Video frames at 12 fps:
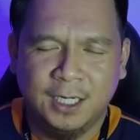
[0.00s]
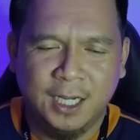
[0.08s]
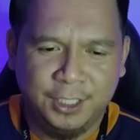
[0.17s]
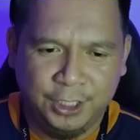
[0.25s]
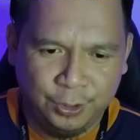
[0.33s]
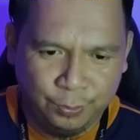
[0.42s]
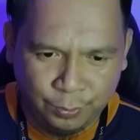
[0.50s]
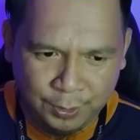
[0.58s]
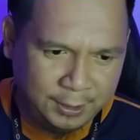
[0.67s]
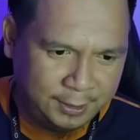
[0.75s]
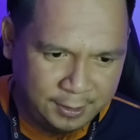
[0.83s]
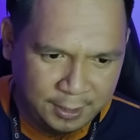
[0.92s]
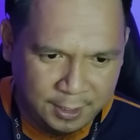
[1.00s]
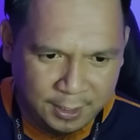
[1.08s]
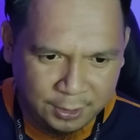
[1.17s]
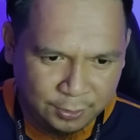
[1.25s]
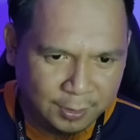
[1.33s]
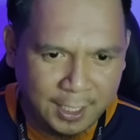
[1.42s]
dengan
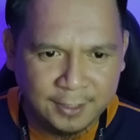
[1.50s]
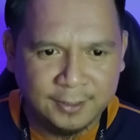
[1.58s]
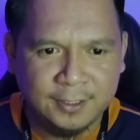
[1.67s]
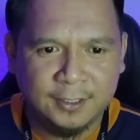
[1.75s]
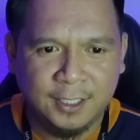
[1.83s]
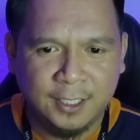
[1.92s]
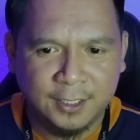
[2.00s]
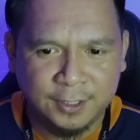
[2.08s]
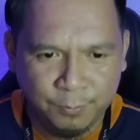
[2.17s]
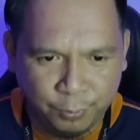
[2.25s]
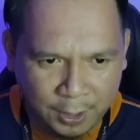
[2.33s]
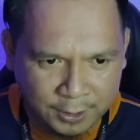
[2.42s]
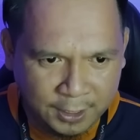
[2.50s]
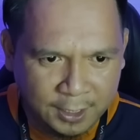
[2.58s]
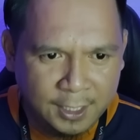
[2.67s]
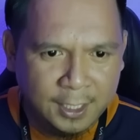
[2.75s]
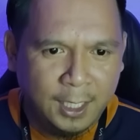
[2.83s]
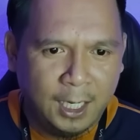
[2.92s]
Indonesia. So guys, secara
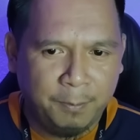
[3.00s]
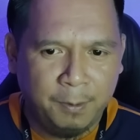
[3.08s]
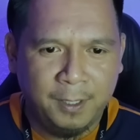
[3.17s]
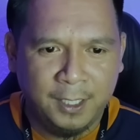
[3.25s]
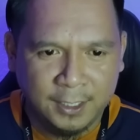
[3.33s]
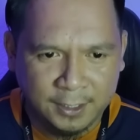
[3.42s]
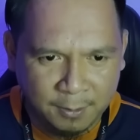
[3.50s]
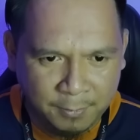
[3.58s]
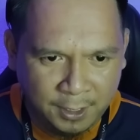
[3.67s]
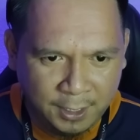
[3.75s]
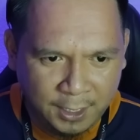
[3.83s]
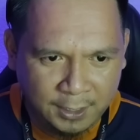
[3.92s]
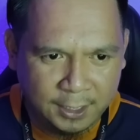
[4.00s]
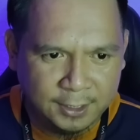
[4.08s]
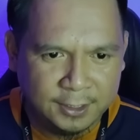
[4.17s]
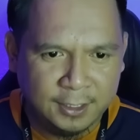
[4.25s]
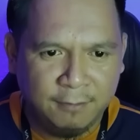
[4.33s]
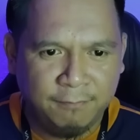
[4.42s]
kesimpulannya, apabila kita melihat
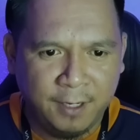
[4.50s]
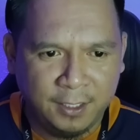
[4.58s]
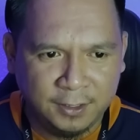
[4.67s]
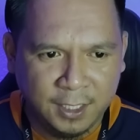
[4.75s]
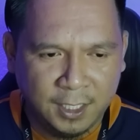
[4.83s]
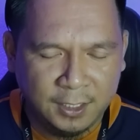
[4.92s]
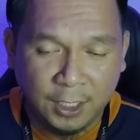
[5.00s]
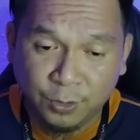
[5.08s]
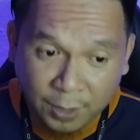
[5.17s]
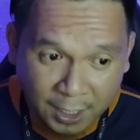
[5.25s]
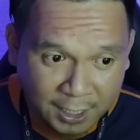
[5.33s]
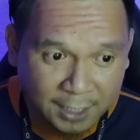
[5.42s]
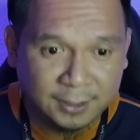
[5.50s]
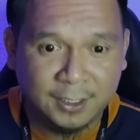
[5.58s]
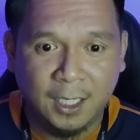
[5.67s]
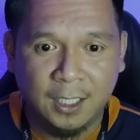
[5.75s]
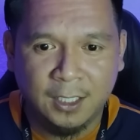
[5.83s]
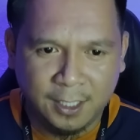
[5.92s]
dari segi fakta dan juga
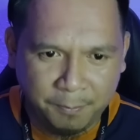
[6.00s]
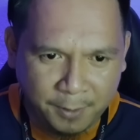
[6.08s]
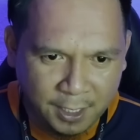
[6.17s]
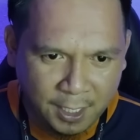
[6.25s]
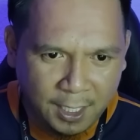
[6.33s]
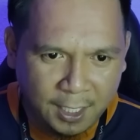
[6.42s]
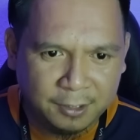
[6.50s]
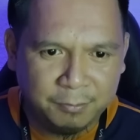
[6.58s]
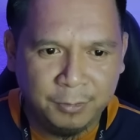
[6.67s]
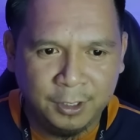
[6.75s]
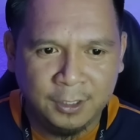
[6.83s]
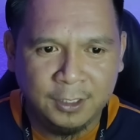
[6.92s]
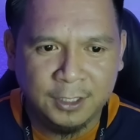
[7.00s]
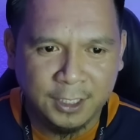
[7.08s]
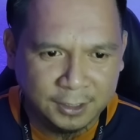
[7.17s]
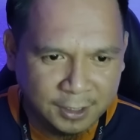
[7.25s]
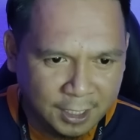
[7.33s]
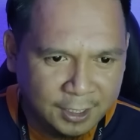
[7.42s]
data daripada admin
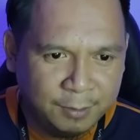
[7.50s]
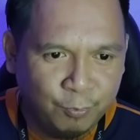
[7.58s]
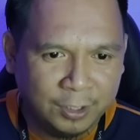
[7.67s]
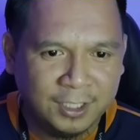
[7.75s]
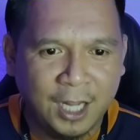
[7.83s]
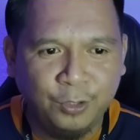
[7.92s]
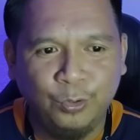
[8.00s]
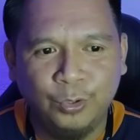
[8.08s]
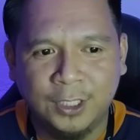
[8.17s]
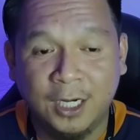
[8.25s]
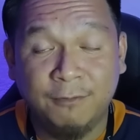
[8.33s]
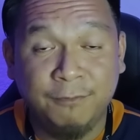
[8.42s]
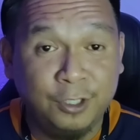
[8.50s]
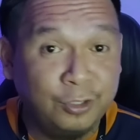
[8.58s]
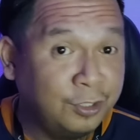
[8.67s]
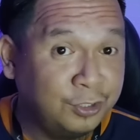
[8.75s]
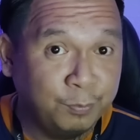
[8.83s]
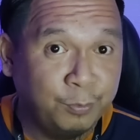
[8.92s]
yang telah dimuat kandung dalam
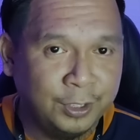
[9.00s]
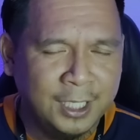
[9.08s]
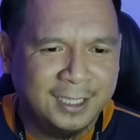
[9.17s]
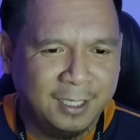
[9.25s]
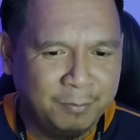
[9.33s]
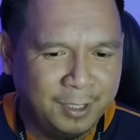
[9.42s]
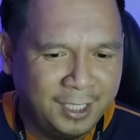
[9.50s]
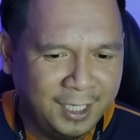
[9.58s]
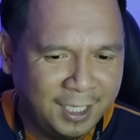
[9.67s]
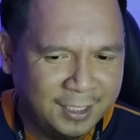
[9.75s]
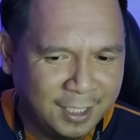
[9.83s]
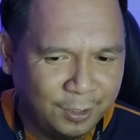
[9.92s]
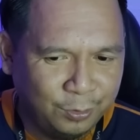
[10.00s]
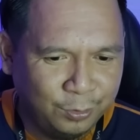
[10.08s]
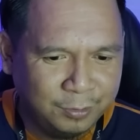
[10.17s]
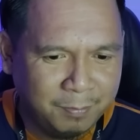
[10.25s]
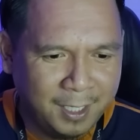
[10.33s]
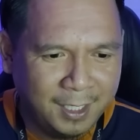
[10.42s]
video tersebut, kita melihat
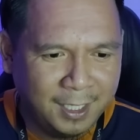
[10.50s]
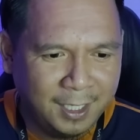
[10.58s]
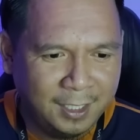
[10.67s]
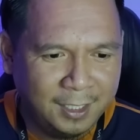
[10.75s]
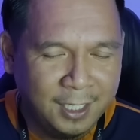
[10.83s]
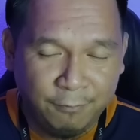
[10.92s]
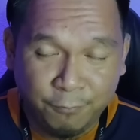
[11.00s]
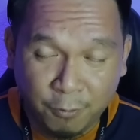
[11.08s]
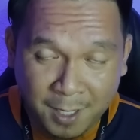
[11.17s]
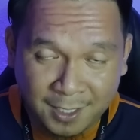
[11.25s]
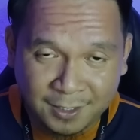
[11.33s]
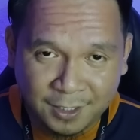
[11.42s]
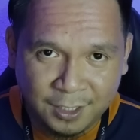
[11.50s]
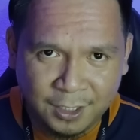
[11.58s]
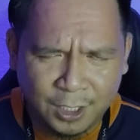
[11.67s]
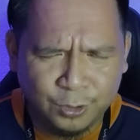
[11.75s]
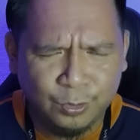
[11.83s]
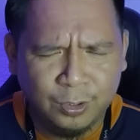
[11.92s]
satu sebagai informasi
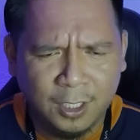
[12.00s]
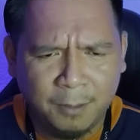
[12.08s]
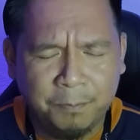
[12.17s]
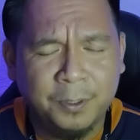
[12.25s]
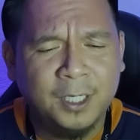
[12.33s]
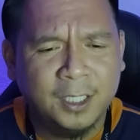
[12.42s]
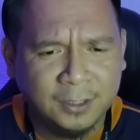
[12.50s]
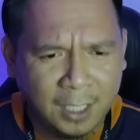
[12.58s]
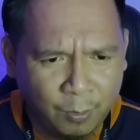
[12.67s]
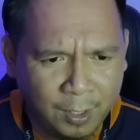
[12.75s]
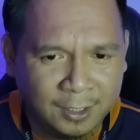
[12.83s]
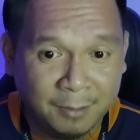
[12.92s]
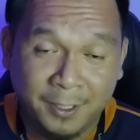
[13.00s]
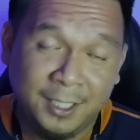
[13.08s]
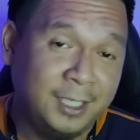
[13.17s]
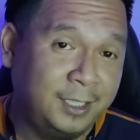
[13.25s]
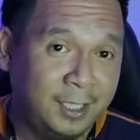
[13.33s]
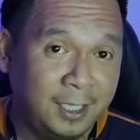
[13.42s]
dan juga pengetahuan
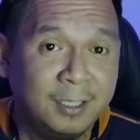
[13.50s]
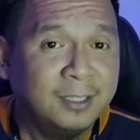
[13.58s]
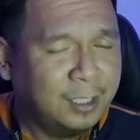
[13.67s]
kepada kita,